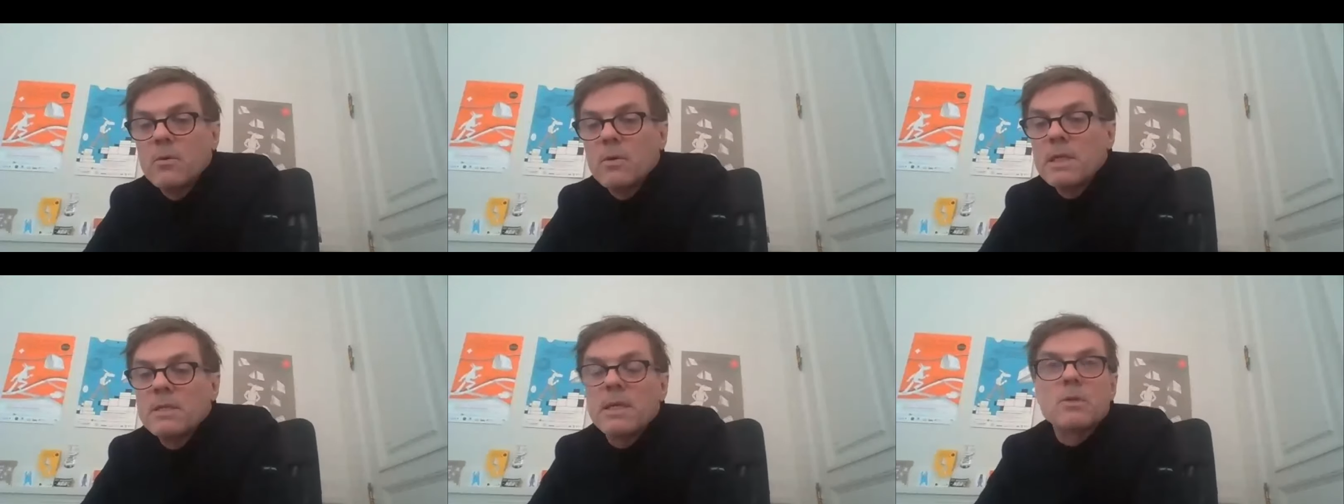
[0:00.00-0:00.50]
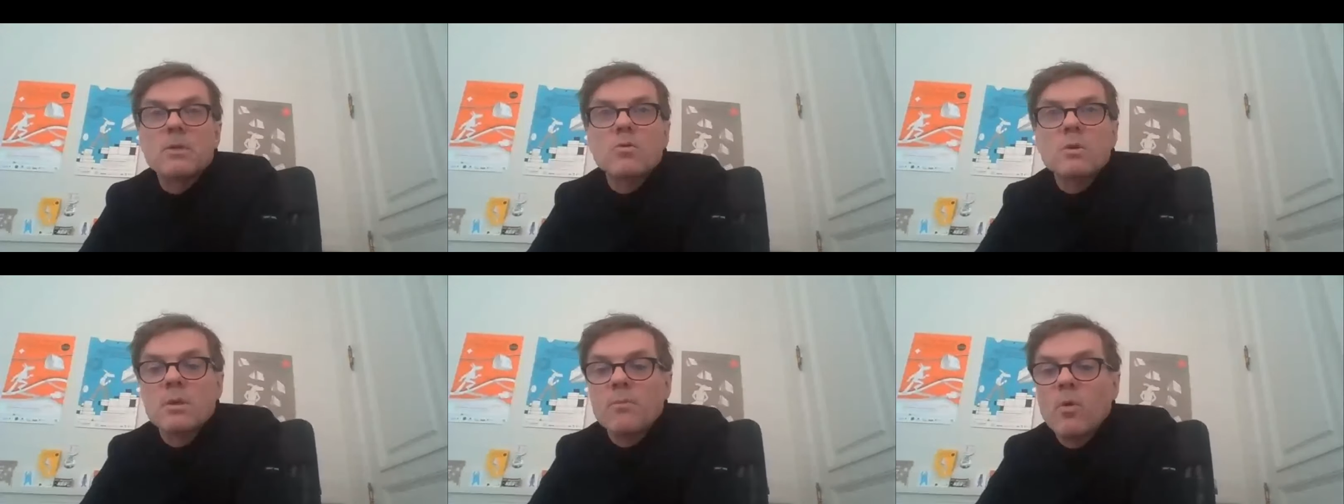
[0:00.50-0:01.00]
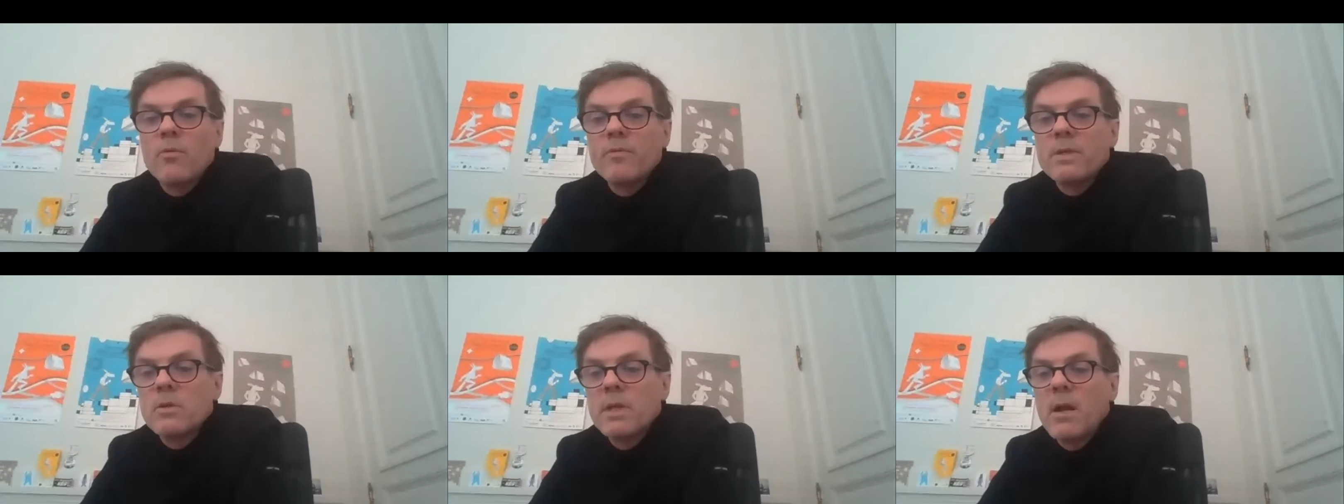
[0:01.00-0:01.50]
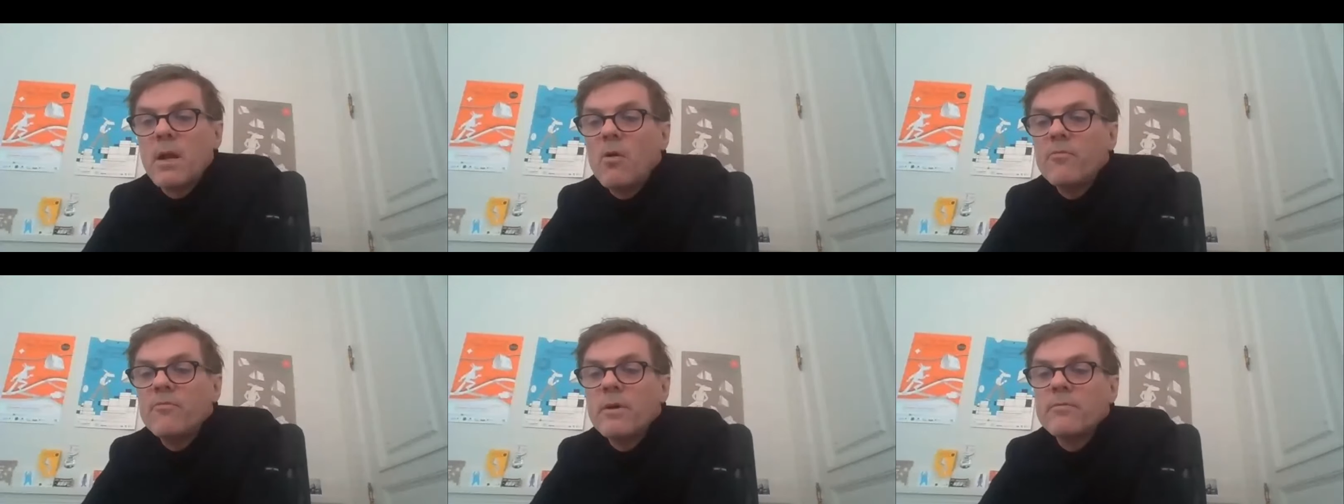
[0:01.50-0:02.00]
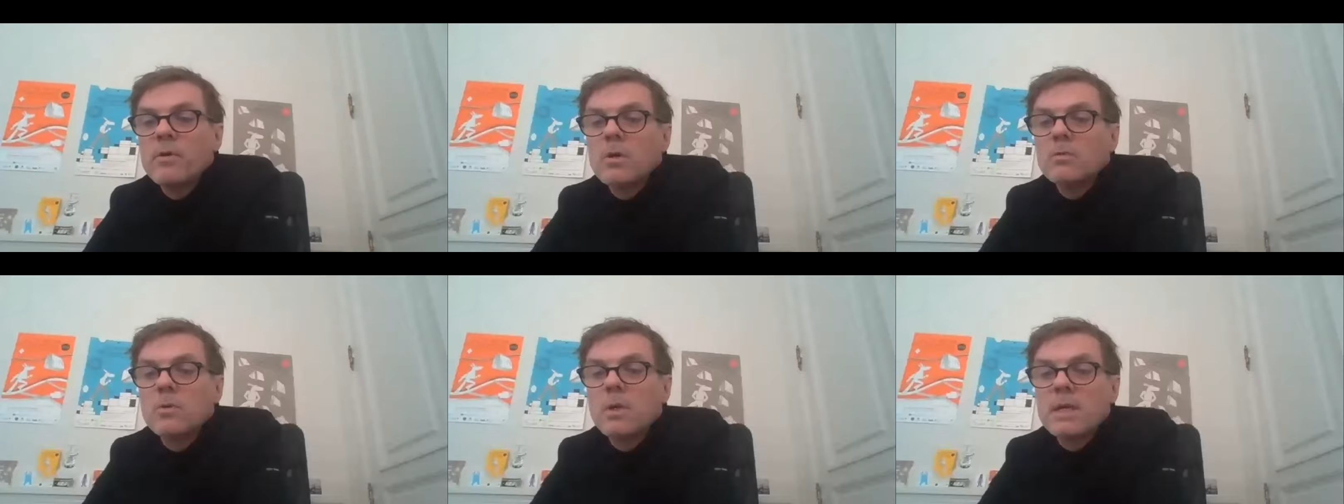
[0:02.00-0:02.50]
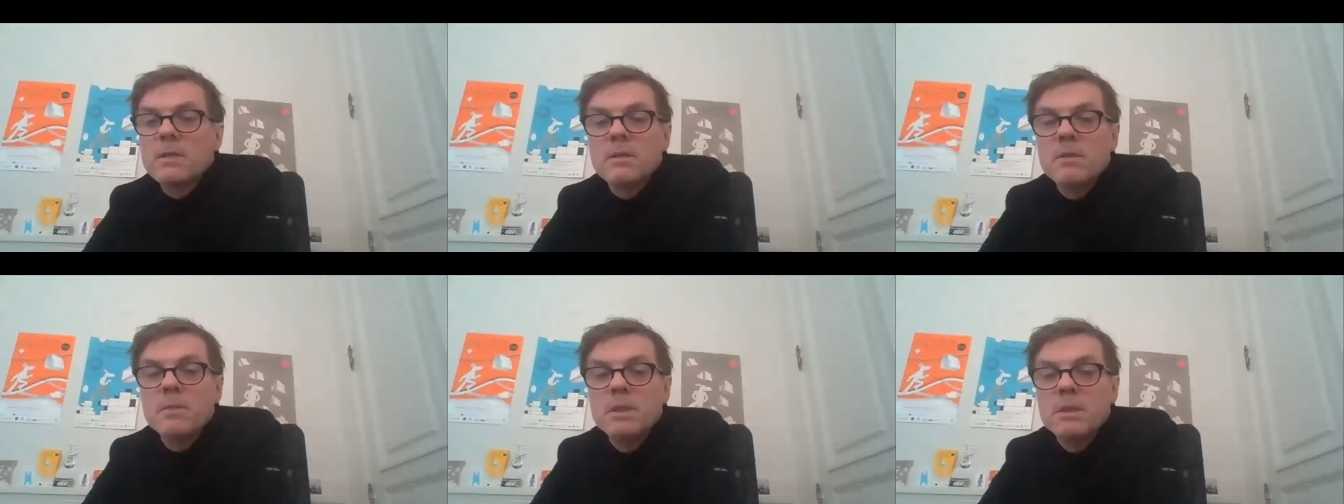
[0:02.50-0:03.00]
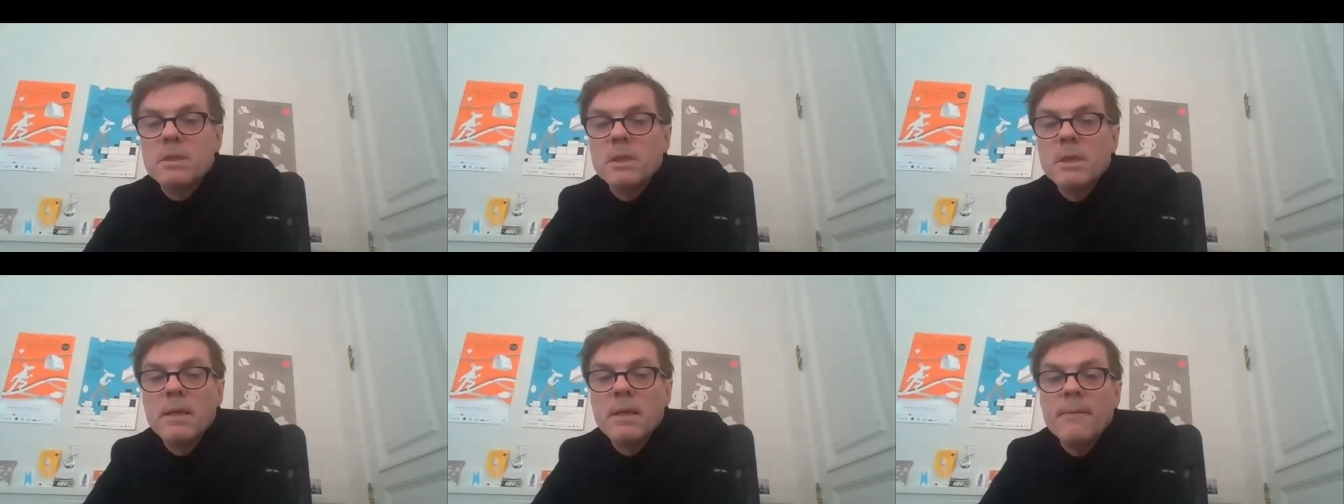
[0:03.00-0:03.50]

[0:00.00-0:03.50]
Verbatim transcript: les actions de ces professionnels en faveur de l'accessibilité